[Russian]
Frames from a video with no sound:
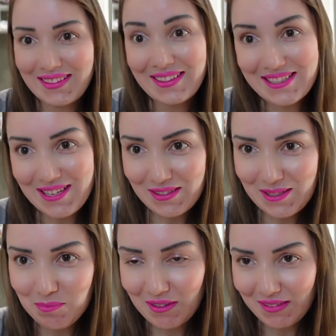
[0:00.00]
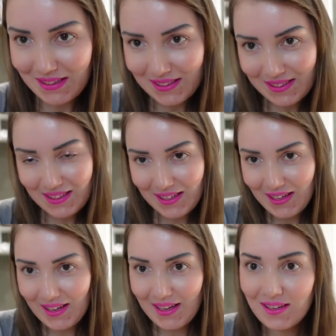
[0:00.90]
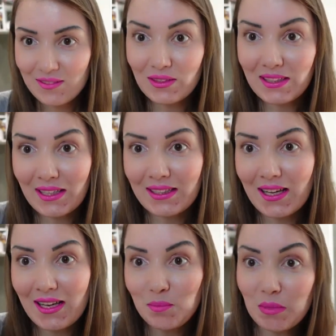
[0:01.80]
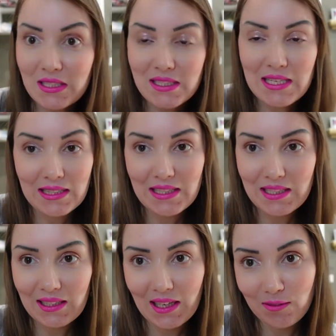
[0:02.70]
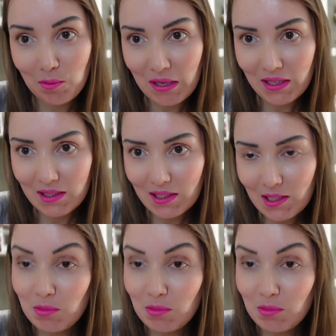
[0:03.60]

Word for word: Друзья, всем привет! Вы на канале 50 оттенков Америки.